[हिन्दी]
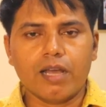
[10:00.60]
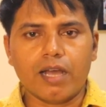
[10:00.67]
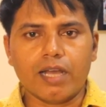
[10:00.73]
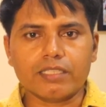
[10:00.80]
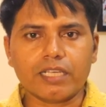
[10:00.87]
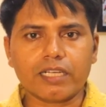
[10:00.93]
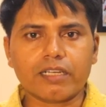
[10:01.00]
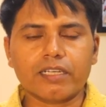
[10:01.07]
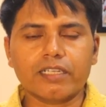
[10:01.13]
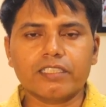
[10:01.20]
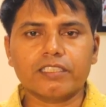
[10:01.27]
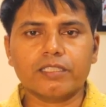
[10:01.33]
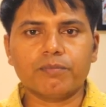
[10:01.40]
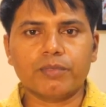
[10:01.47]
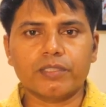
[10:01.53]
ऐसा करने
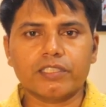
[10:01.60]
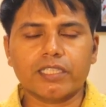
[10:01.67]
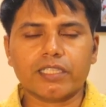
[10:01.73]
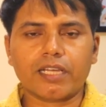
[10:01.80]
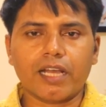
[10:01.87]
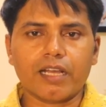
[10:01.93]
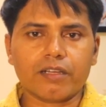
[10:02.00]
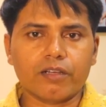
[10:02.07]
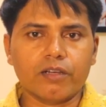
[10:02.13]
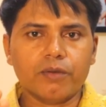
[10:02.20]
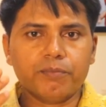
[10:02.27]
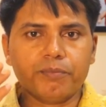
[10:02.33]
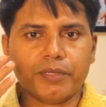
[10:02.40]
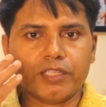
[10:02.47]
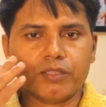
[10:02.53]
से बच्चे का
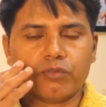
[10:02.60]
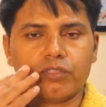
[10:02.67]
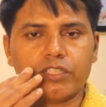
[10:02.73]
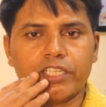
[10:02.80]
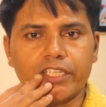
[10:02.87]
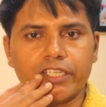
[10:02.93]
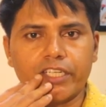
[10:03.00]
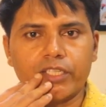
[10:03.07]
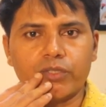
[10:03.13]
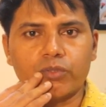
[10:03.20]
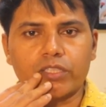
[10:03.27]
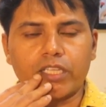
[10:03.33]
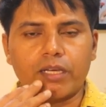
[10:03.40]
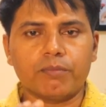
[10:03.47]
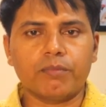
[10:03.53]
गम पेन तो ठीक नहीं
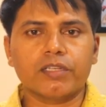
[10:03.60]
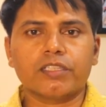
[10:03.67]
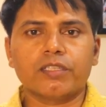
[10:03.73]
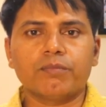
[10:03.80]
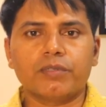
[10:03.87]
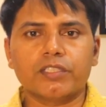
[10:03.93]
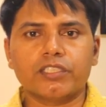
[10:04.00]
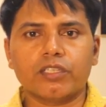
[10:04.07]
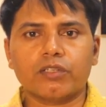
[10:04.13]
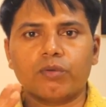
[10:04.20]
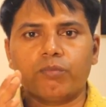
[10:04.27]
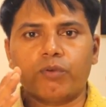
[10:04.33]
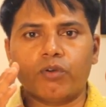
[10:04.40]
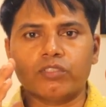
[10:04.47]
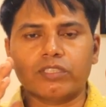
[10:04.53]
होता बल्कि बच्चे को बहुत